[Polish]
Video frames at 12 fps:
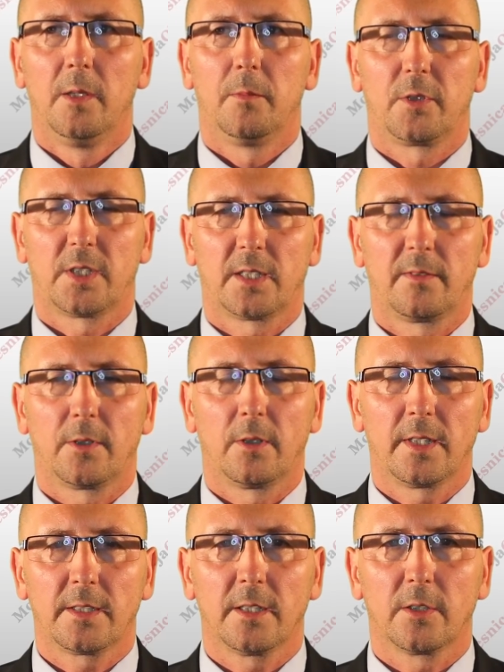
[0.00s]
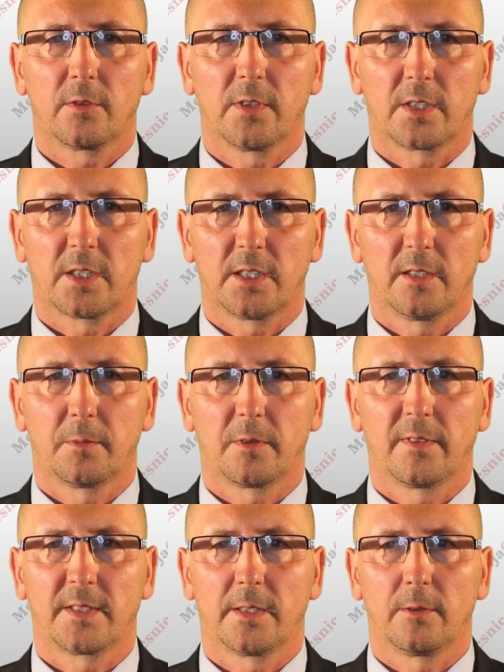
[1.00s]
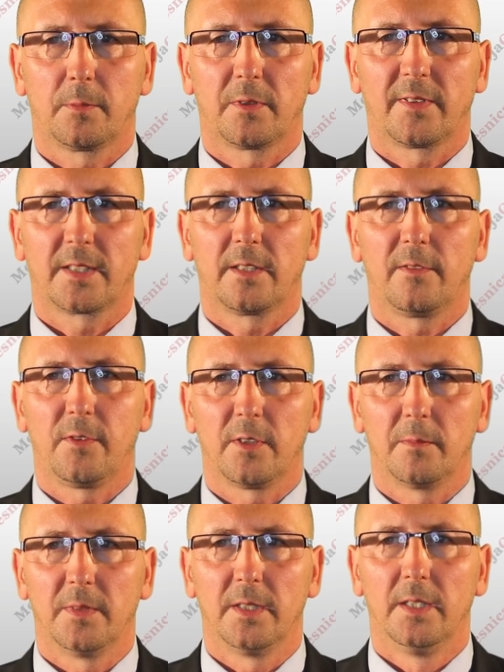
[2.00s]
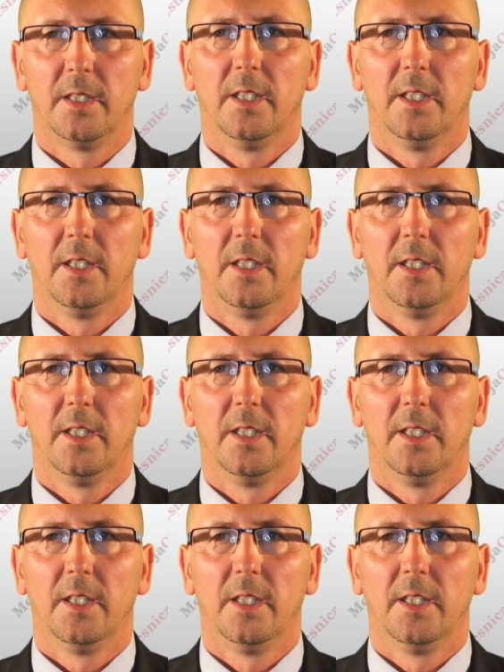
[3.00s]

Posiadam wieloletnie doświadczenie w prowadzeniu prywatnej firmy.